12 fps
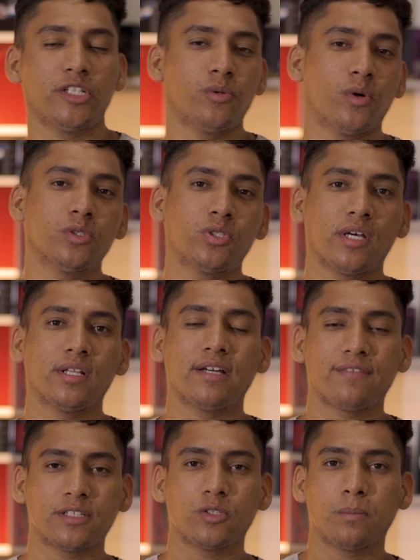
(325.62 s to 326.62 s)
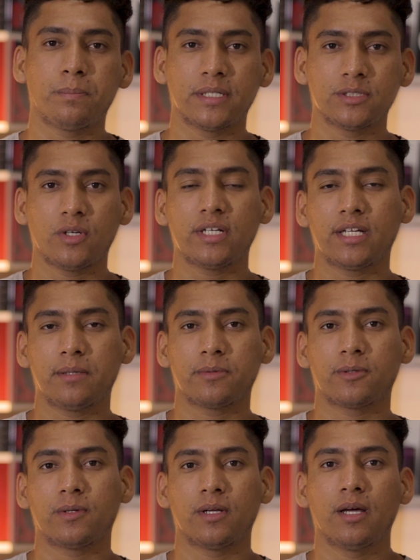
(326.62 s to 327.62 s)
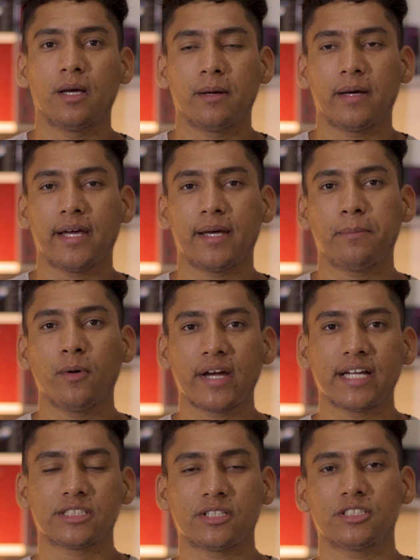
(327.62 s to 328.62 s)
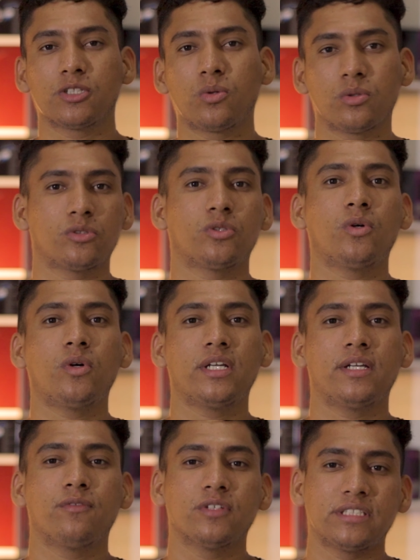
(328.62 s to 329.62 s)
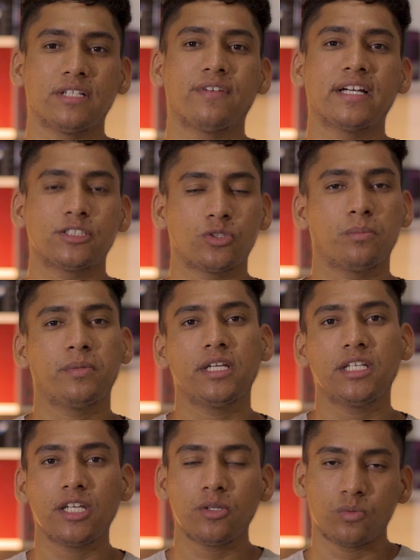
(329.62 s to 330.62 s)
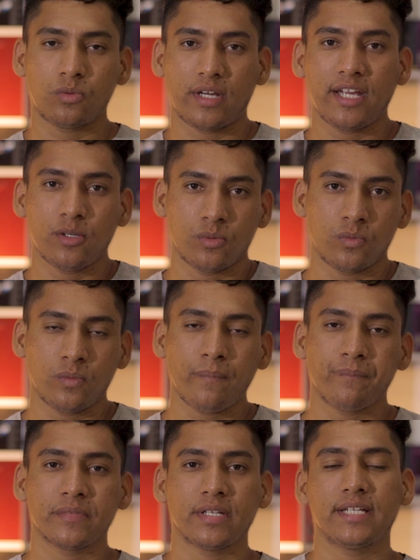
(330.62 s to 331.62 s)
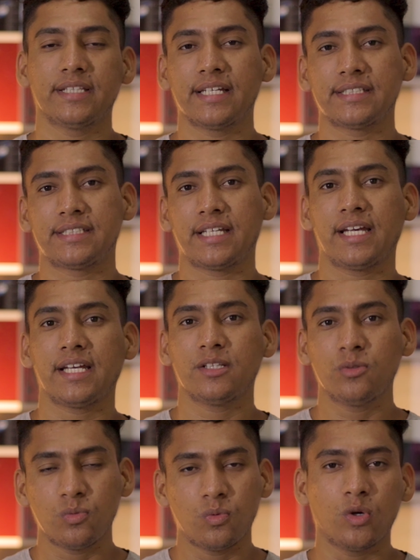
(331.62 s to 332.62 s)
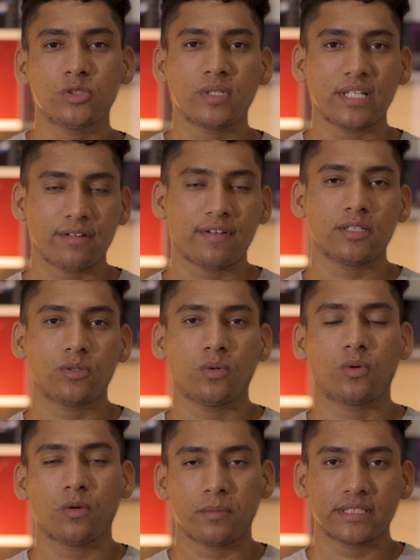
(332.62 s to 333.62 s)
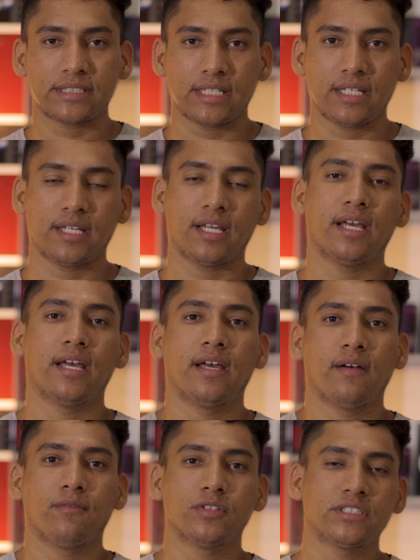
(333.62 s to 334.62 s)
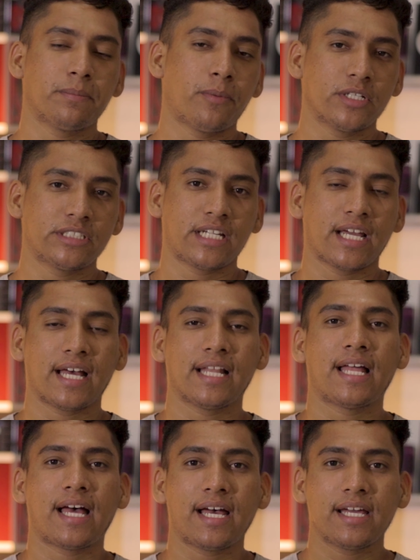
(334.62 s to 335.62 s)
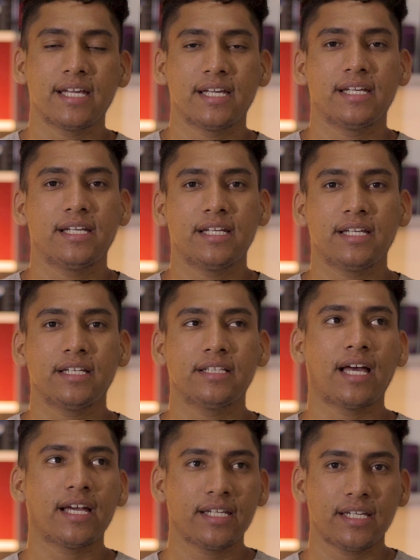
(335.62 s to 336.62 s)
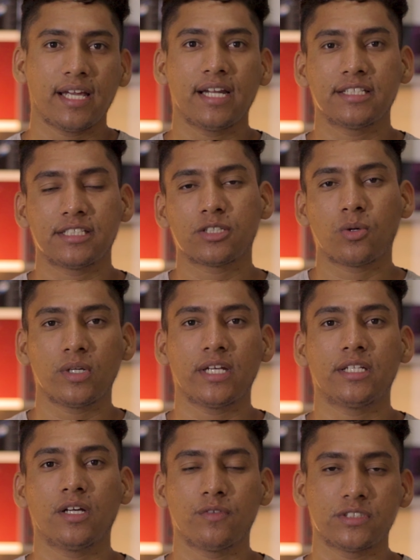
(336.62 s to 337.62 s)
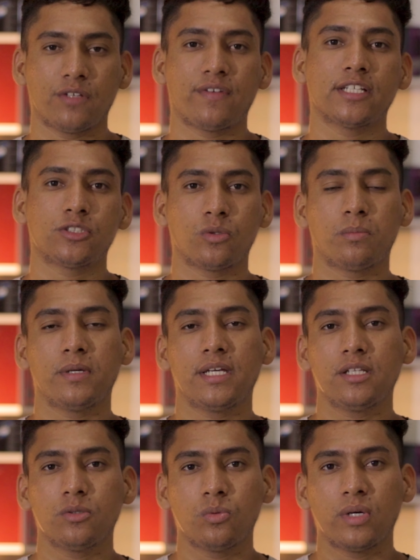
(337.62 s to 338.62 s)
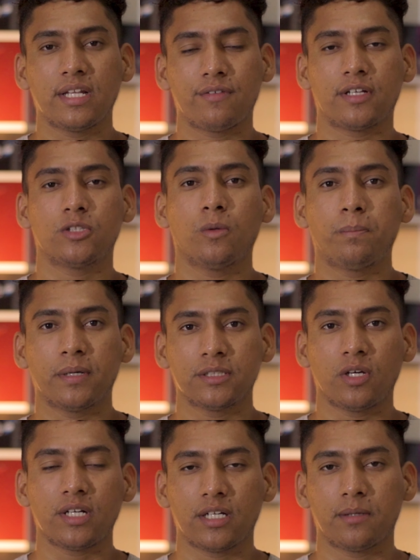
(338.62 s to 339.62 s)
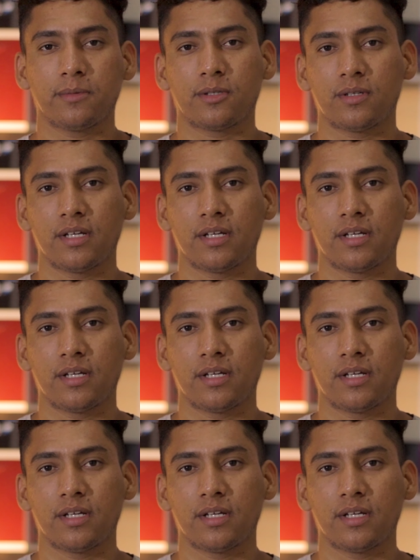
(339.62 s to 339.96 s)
e o outro é o elevador panorâmico. É, por questões de controle, você vai subir em um, em um e descer num outro elevador. Como assim? Você pode chegar lá e daí eles escolheram, não, você vai subir num elevador panorâmico.